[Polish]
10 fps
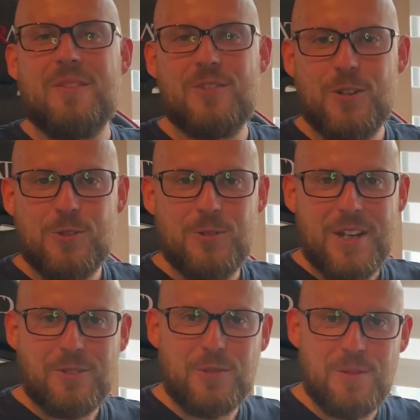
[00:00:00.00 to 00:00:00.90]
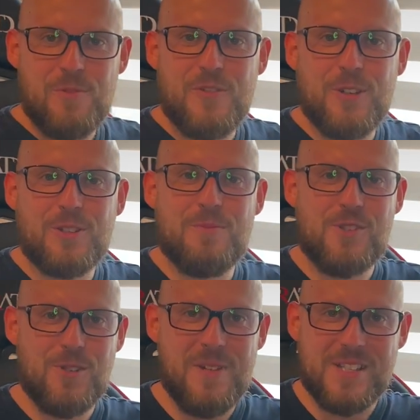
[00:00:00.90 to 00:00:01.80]
vlogu, na którym mówię o tym,
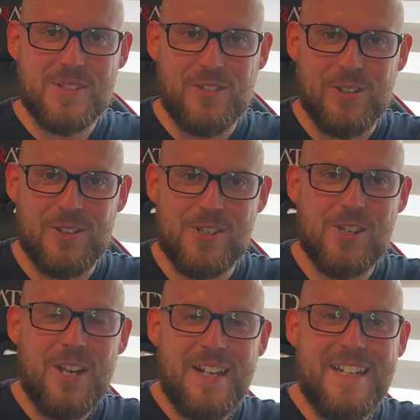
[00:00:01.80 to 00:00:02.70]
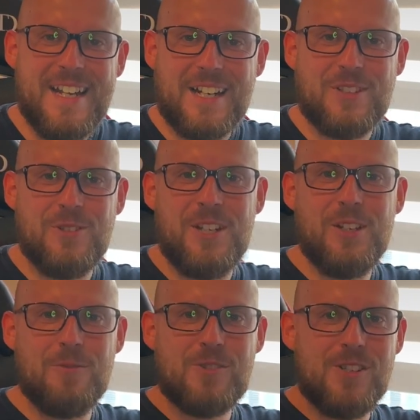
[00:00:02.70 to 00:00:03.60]
czym jest wolność i jak do niej
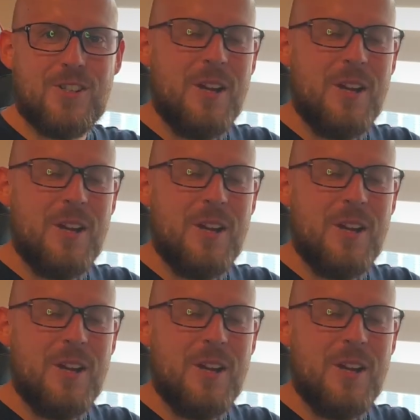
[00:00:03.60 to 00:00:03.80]
dążyć.